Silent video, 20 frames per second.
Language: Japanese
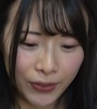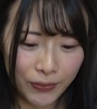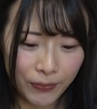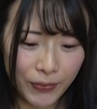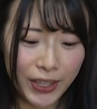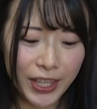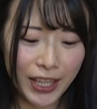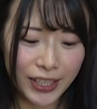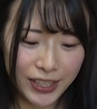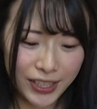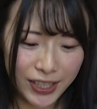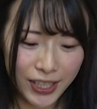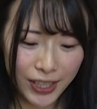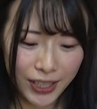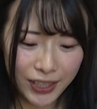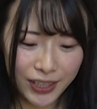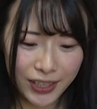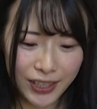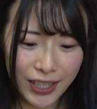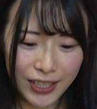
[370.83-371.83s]
まあ、屋
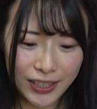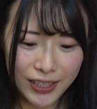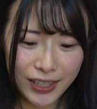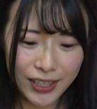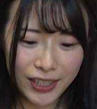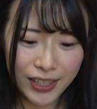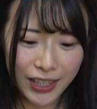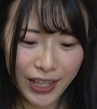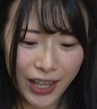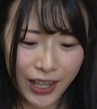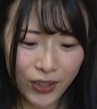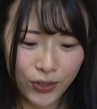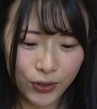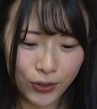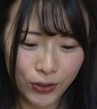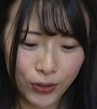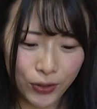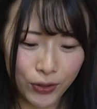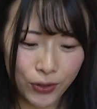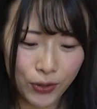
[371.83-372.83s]
敷、屋敷にね、こ
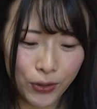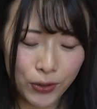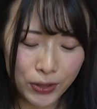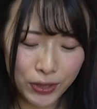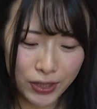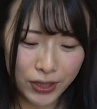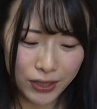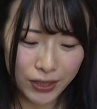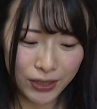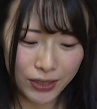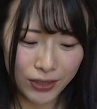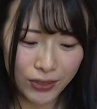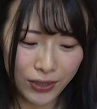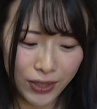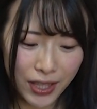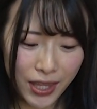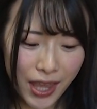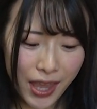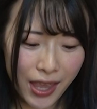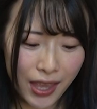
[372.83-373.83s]
の、コース、こ
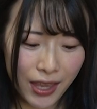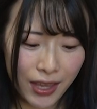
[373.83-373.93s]
れで、